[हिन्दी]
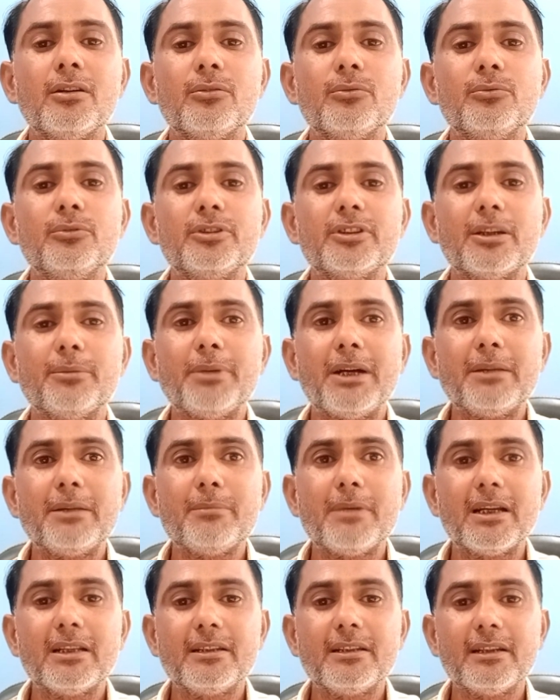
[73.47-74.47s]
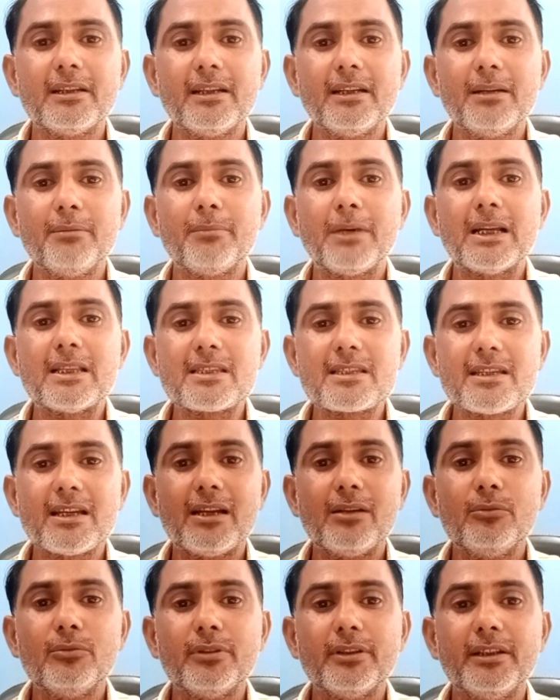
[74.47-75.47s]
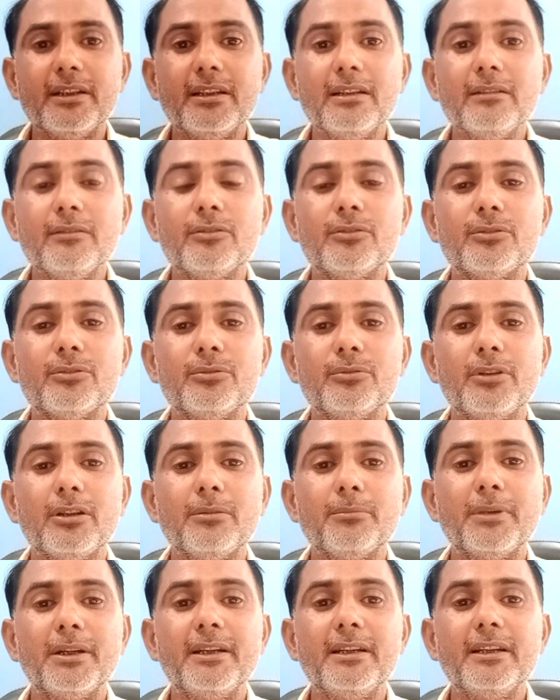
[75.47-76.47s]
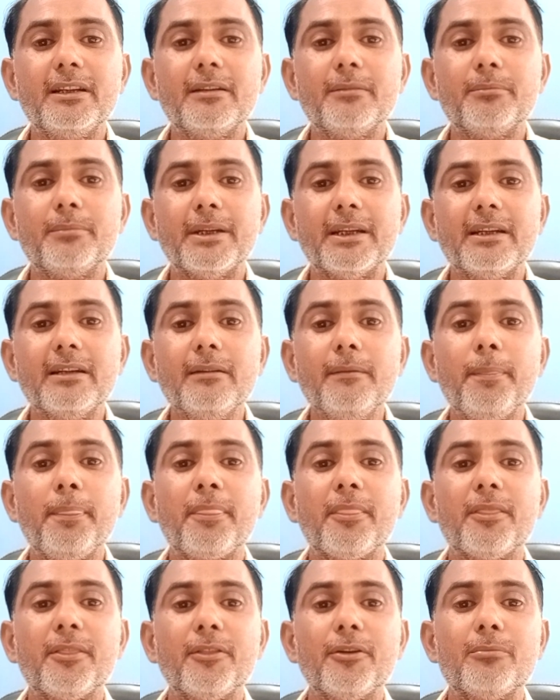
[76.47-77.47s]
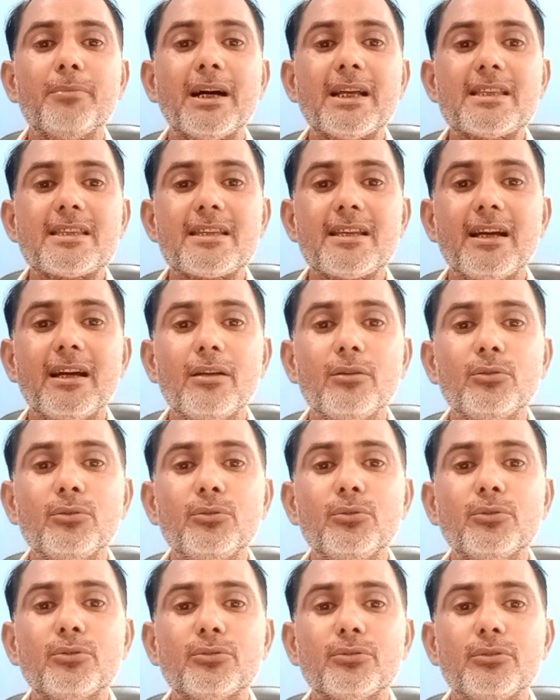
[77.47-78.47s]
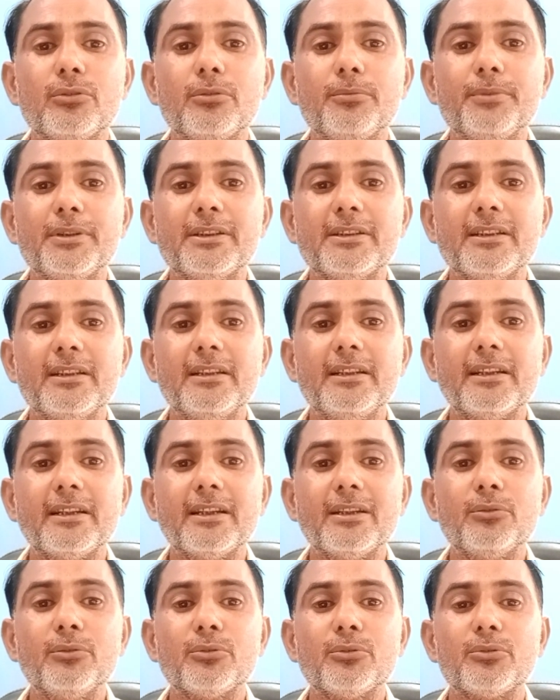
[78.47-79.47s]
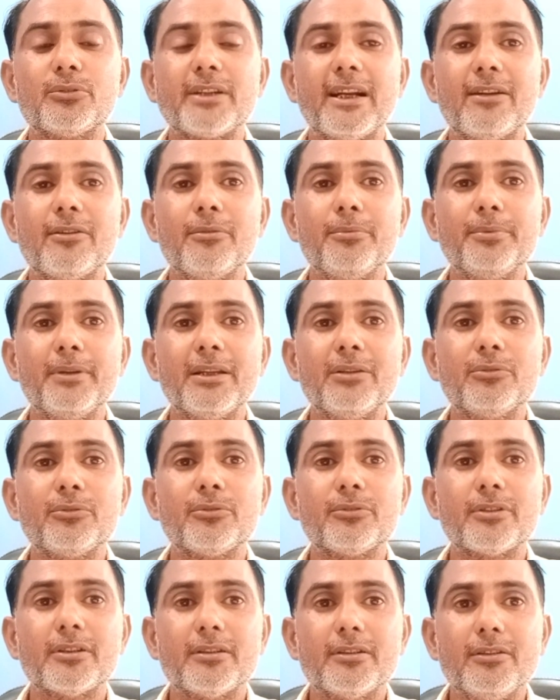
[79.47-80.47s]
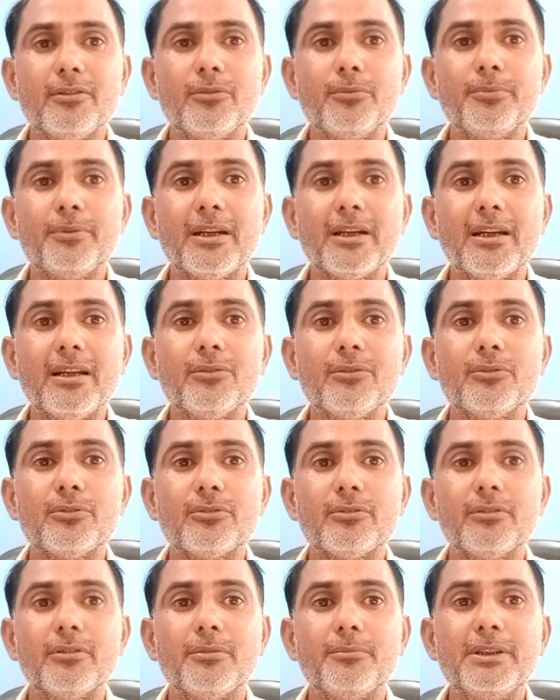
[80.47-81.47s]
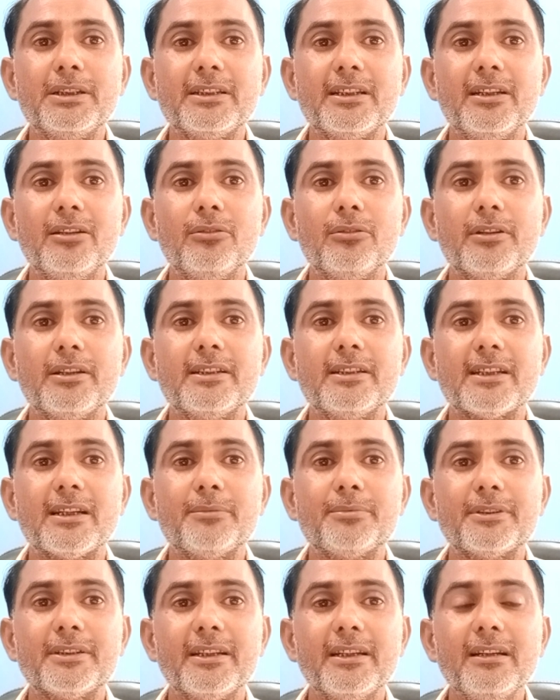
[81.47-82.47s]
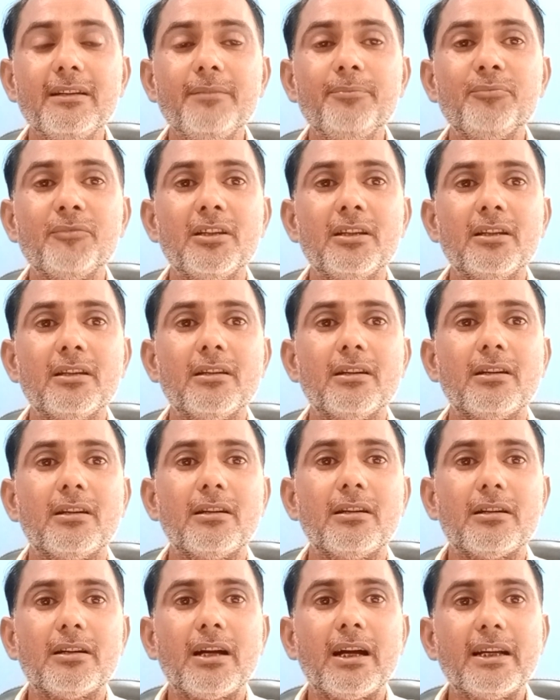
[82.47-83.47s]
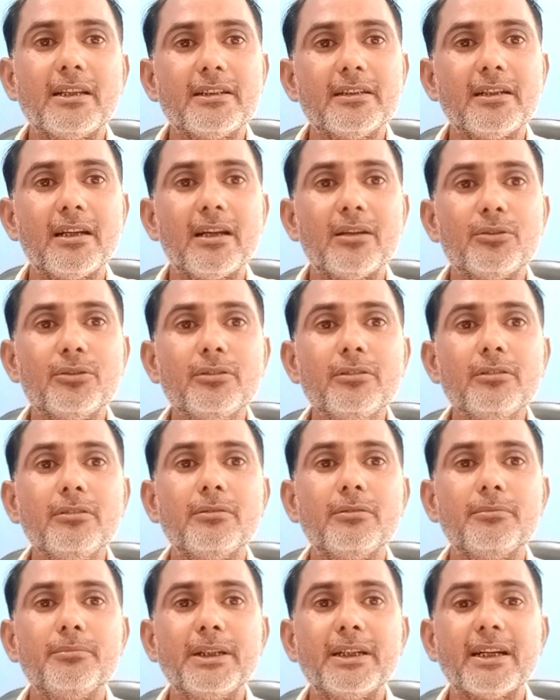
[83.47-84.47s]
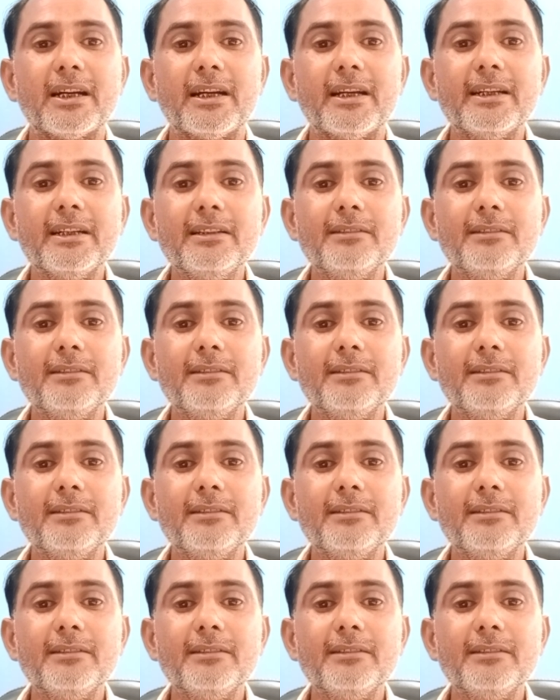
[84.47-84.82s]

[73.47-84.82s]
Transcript: उसके बाद बात करें बादशाह आलू की सूरत मंडी में तो बादशाह आलू दो सौ रुपये से लेके दो सौ साठ रुपया दो सौ सत्तर रुपया दो बीस किलो के हिसाब से आज आलू बिका है